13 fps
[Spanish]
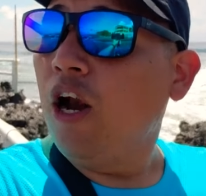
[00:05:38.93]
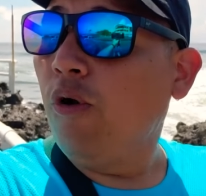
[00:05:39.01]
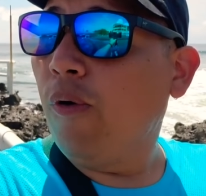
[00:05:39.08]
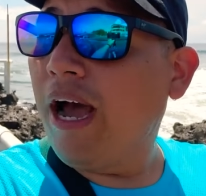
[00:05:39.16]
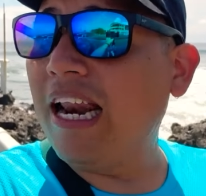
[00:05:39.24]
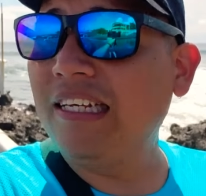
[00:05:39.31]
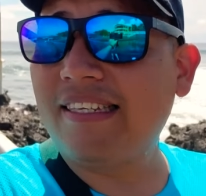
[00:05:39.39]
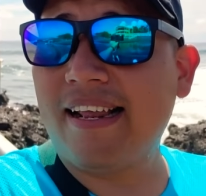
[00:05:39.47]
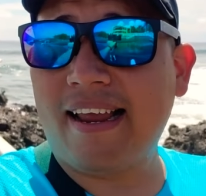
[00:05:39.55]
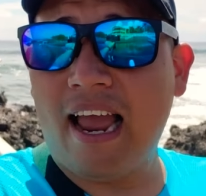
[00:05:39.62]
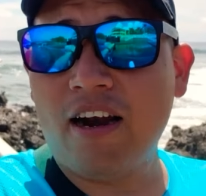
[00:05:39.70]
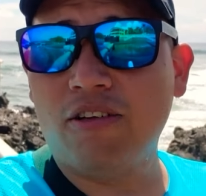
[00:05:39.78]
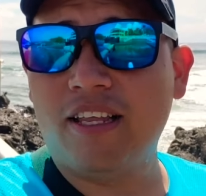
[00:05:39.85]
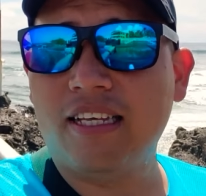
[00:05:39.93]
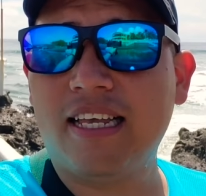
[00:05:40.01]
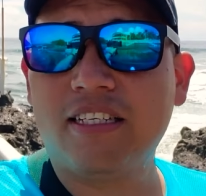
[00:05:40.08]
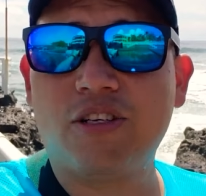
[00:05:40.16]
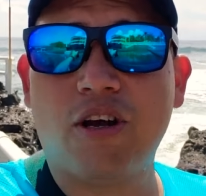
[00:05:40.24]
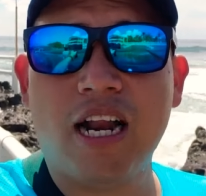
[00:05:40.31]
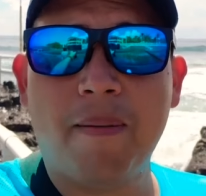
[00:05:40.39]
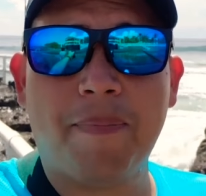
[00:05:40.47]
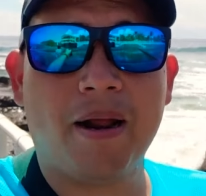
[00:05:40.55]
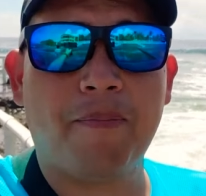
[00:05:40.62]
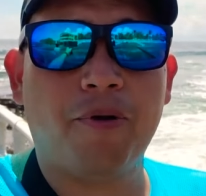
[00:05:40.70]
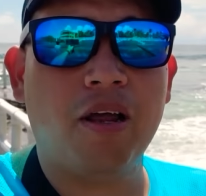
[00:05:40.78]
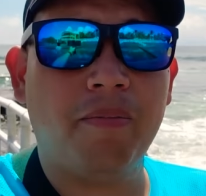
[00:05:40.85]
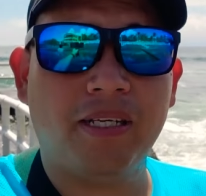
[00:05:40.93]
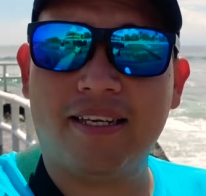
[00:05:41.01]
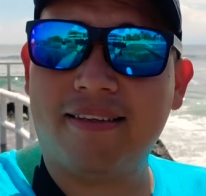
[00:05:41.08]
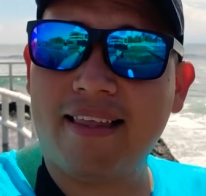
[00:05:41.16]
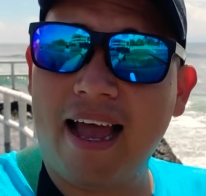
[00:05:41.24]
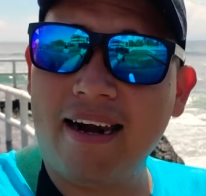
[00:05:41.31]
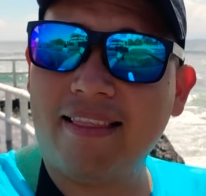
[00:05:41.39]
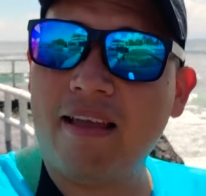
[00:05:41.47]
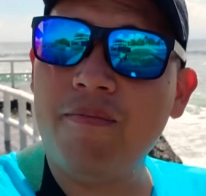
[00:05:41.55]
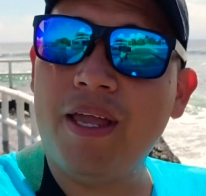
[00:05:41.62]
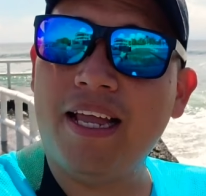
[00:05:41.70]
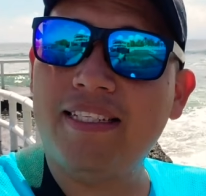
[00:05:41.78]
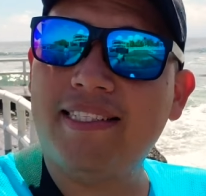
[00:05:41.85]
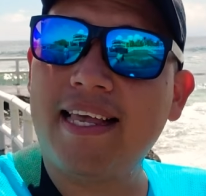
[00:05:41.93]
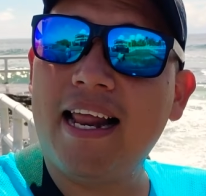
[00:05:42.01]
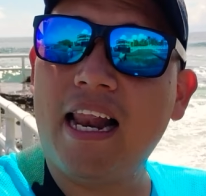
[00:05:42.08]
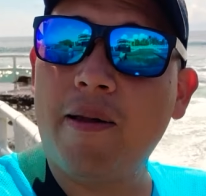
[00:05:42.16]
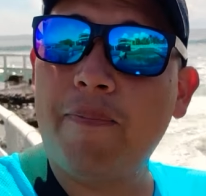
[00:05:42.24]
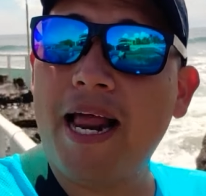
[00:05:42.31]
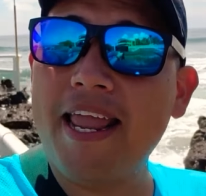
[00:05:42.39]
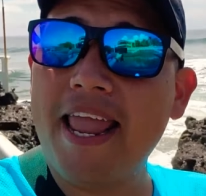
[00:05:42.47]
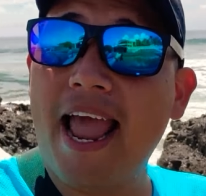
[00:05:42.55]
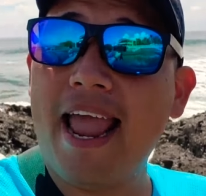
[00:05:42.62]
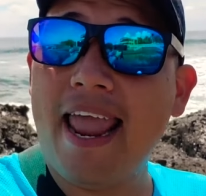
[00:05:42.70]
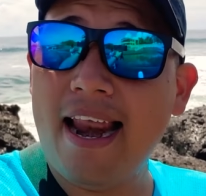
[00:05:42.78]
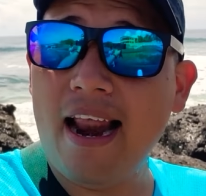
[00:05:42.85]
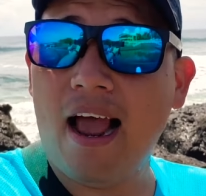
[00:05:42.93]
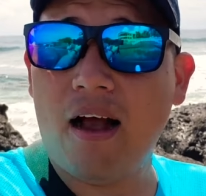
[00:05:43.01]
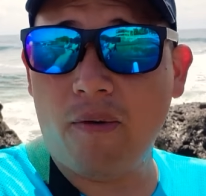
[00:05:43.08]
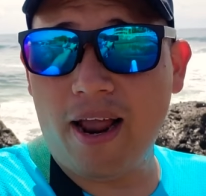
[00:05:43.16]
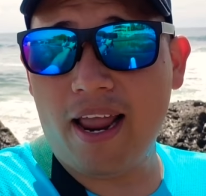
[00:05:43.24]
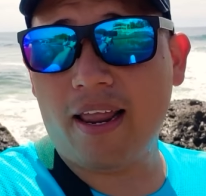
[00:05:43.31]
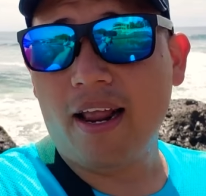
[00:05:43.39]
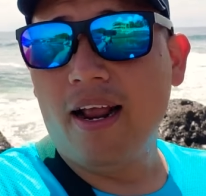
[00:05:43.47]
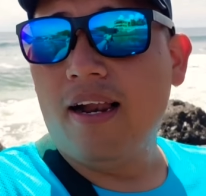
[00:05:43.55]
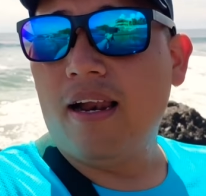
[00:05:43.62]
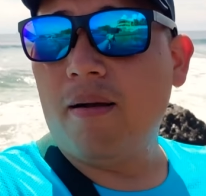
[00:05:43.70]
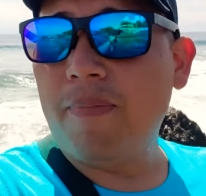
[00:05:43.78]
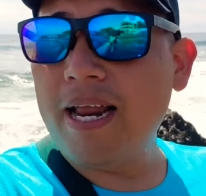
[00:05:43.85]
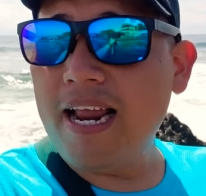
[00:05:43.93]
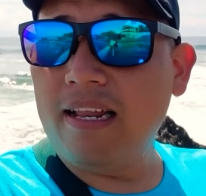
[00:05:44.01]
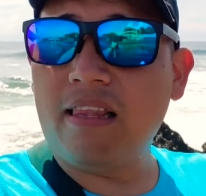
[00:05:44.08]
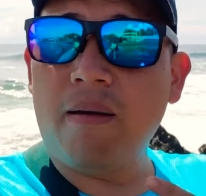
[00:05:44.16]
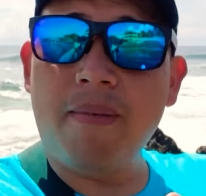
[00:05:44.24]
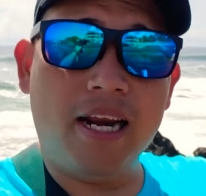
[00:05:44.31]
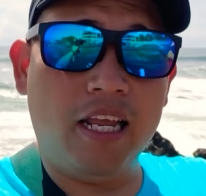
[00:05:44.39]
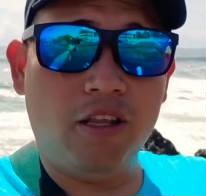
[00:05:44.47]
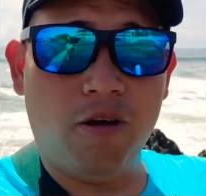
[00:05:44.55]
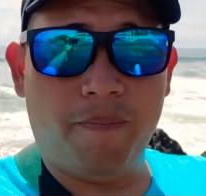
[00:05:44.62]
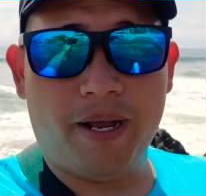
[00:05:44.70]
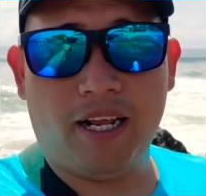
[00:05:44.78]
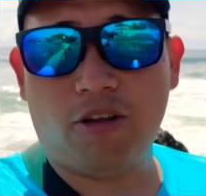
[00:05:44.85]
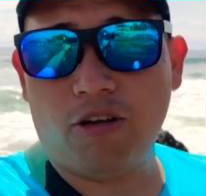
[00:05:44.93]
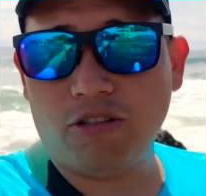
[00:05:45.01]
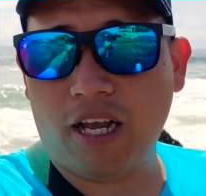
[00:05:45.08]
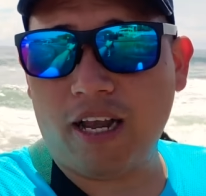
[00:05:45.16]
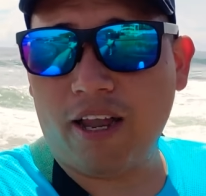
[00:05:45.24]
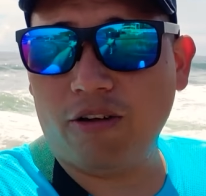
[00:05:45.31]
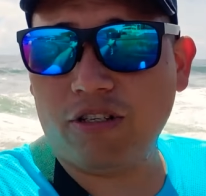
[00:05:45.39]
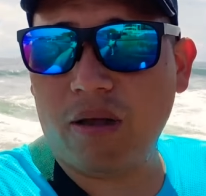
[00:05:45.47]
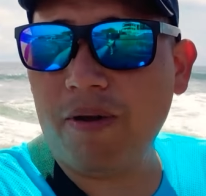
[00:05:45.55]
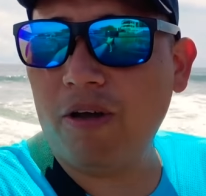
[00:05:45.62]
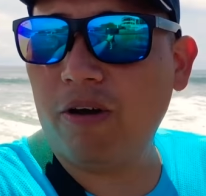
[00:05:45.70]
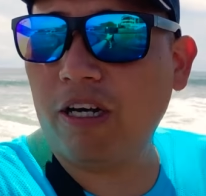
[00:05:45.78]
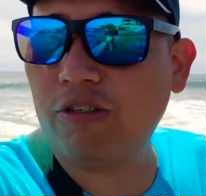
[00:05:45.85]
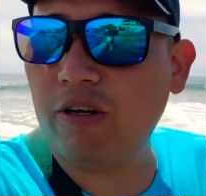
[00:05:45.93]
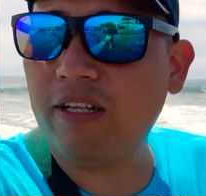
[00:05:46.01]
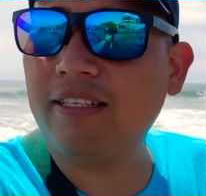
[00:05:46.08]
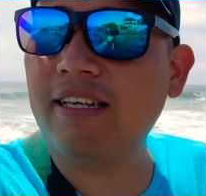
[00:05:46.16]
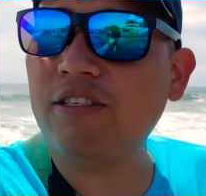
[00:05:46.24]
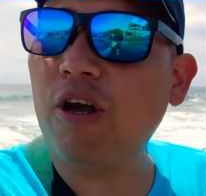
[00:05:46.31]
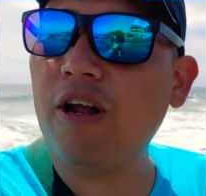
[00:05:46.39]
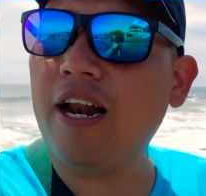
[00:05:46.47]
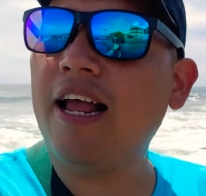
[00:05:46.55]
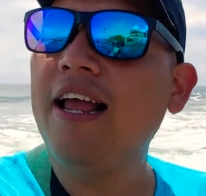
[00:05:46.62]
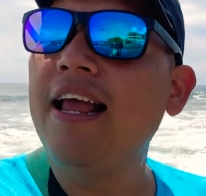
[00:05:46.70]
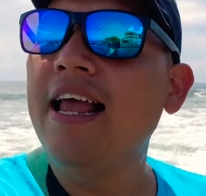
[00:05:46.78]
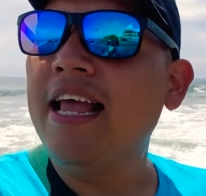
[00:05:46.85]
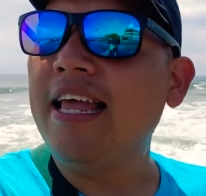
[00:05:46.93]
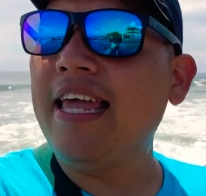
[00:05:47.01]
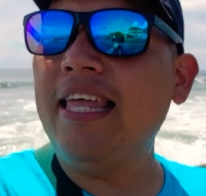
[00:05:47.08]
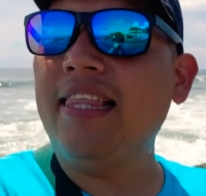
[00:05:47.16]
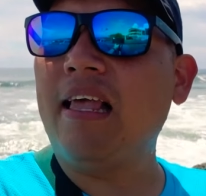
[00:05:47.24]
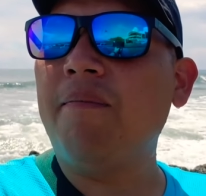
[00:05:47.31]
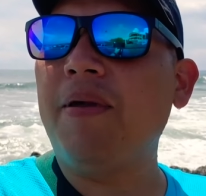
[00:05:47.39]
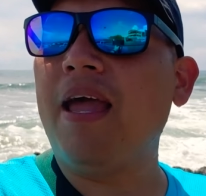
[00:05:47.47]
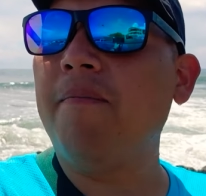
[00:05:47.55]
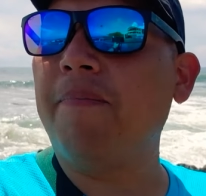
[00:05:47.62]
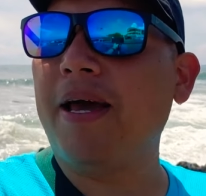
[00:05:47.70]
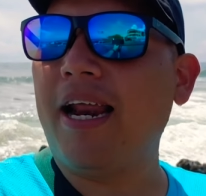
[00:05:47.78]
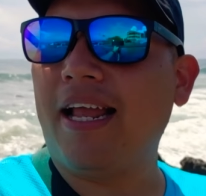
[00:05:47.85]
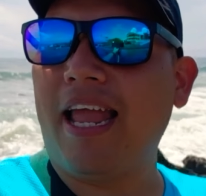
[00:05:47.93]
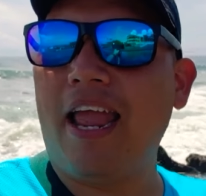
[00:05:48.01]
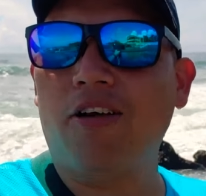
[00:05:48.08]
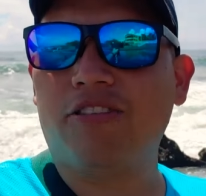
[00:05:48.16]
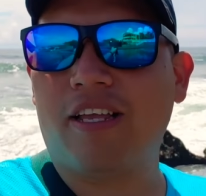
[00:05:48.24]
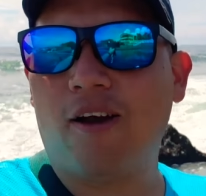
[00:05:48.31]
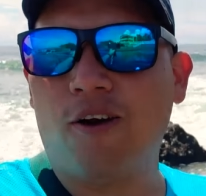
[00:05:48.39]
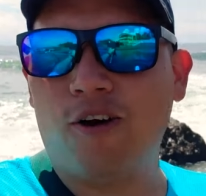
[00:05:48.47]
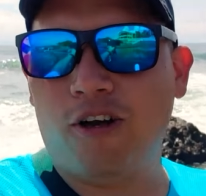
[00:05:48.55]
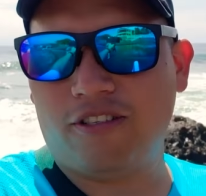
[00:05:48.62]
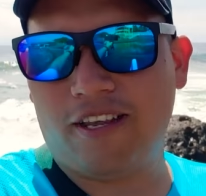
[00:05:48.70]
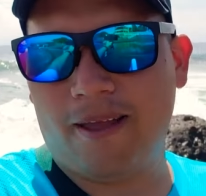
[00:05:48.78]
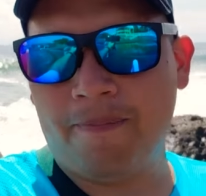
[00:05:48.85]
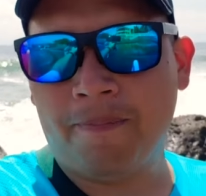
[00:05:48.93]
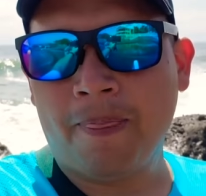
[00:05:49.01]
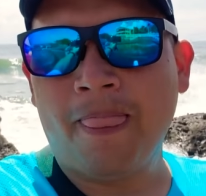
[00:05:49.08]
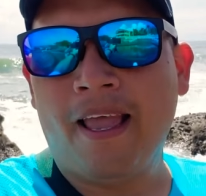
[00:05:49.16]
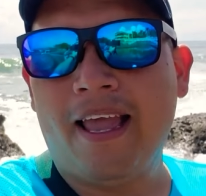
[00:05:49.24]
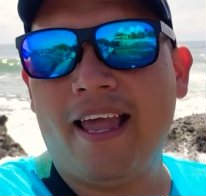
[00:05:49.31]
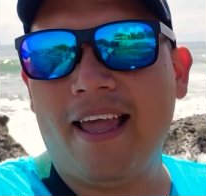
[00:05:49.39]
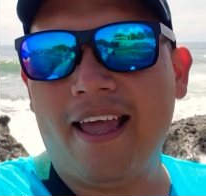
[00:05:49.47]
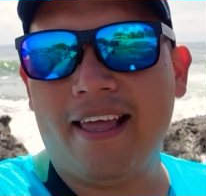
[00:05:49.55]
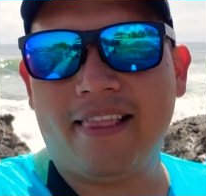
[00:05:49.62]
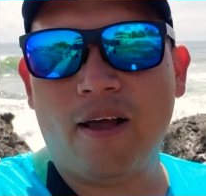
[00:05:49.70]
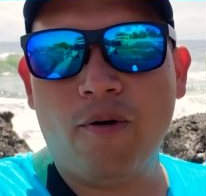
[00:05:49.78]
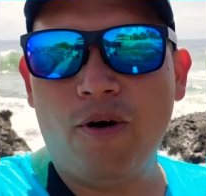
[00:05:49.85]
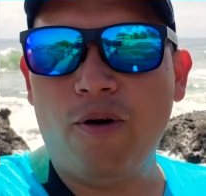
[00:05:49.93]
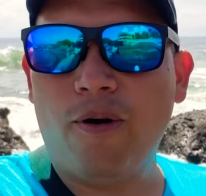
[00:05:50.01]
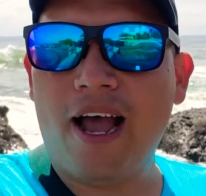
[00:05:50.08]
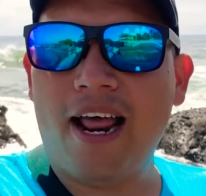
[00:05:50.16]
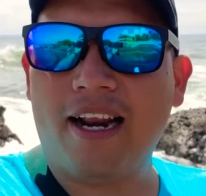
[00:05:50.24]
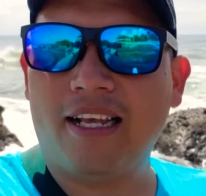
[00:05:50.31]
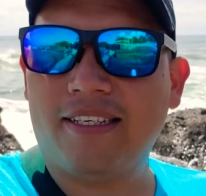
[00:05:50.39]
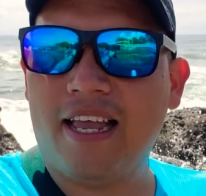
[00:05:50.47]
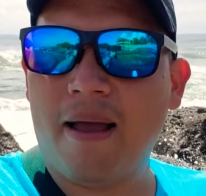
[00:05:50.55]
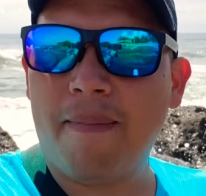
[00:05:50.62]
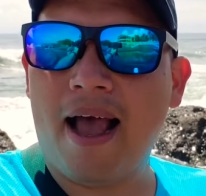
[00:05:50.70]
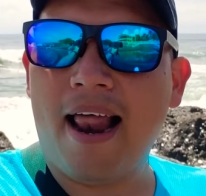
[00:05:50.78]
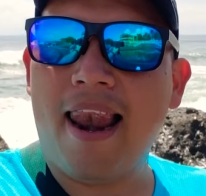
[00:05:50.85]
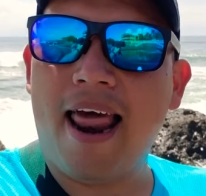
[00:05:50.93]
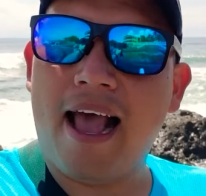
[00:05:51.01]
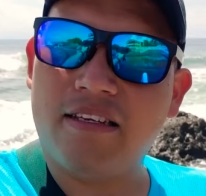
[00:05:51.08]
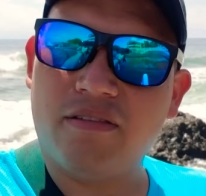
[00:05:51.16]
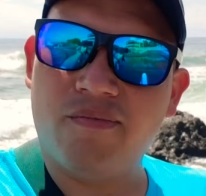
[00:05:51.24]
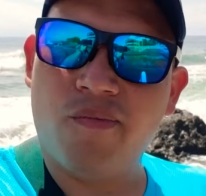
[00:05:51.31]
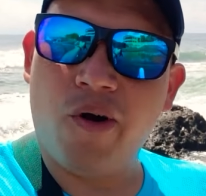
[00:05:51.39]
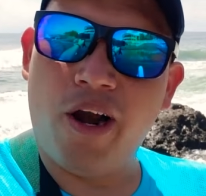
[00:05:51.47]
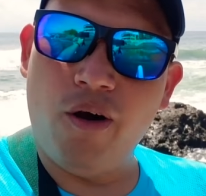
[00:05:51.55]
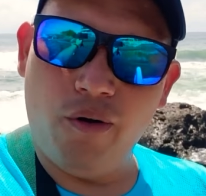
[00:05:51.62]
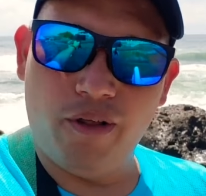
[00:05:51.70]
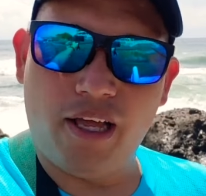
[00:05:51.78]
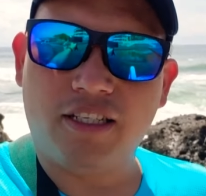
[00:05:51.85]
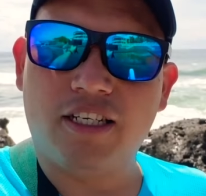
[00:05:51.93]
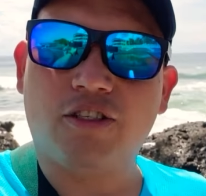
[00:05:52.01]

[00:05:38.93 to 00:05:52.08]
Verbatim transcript: Lugares cercanos de esta zona para poder visitar también está la playa El Hawaii, la playa El Tamarindo para todos aquellos amigos que son de esta zona y también para aquellos que conocen eh, de un lugar que se llama Las Mueludas.